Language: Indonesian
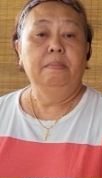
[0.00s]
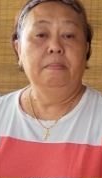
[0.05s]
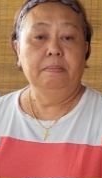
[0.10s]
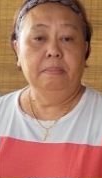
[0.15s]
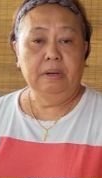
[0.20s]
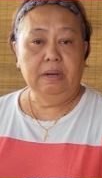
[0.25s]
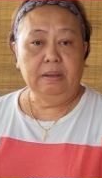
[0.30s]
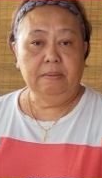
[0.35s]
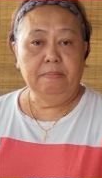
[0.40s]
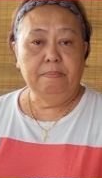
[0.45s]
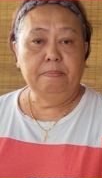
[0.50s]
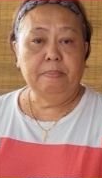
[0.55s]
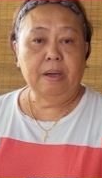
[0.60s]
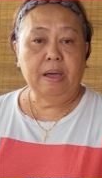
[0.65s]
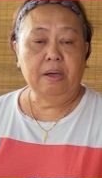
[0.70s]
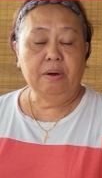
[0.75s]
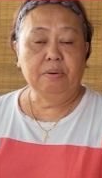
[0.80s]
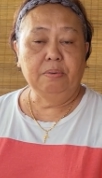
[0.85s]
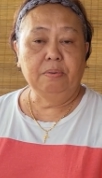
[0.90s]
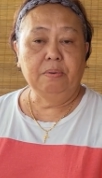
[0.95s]

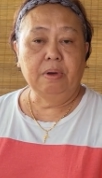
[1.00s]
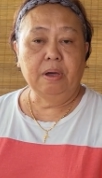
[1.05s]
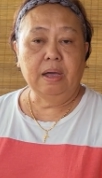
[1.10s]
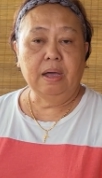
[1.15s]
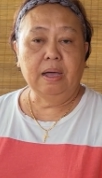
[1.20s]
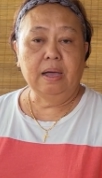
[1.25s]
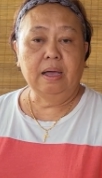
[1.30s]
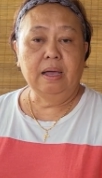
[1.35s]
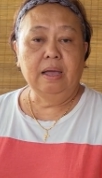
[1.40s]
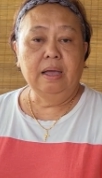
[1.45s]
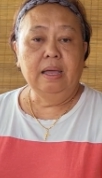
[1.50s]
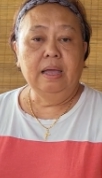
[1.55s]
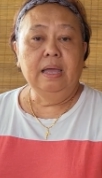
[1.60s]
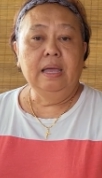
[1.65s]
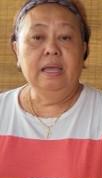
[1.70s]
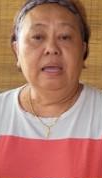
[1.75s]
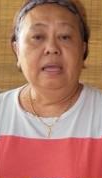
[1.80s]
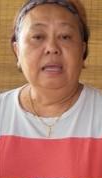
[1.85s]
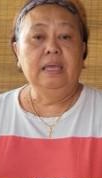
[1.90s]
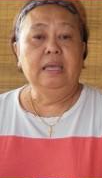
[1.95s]
Berlimpah ruah
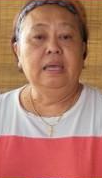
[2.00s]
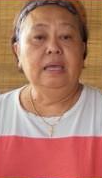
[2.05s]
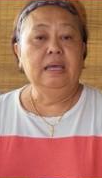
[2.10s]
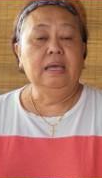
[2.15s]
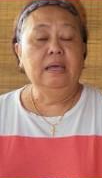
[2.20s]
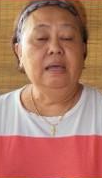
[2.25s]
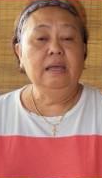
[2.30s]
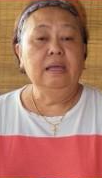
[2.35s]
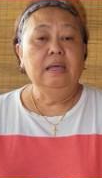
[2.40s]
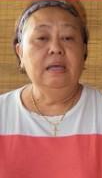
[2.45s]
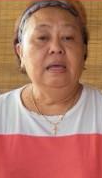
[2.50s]
Ya,